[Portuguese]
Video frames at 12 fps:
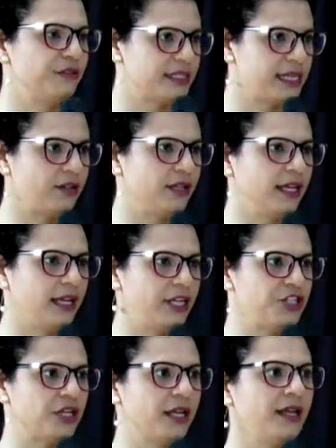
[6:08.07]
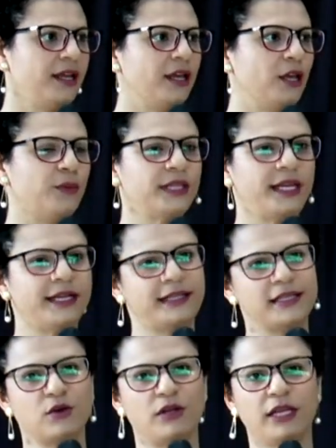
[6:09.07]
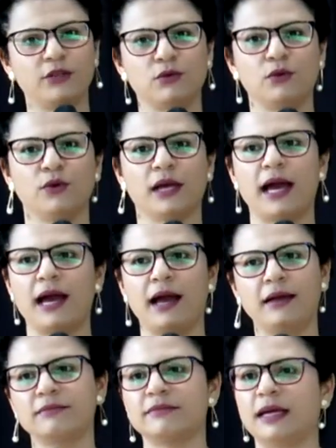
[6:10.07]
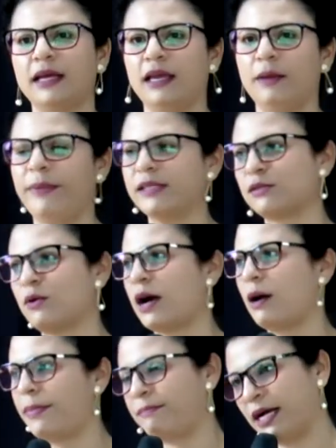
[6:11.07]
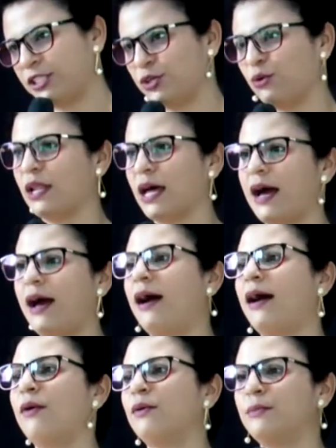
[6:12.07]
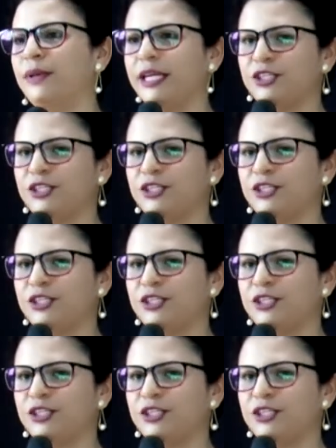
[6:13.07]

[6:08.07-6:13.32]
aniversário da igreja. Né? Eu poderia ter escolhido um lugar é, pessoal, particular, um